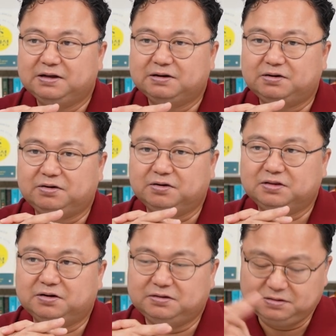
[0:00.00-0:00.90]
그런
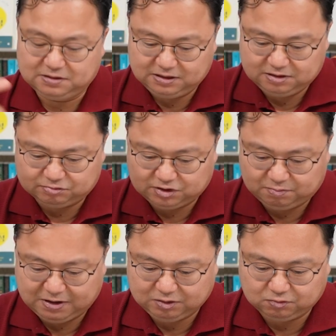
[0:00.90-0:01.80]
어떤 우리
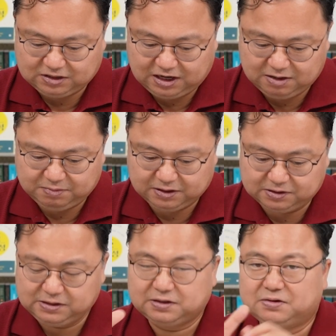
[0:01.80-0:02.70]
매도 타이밍을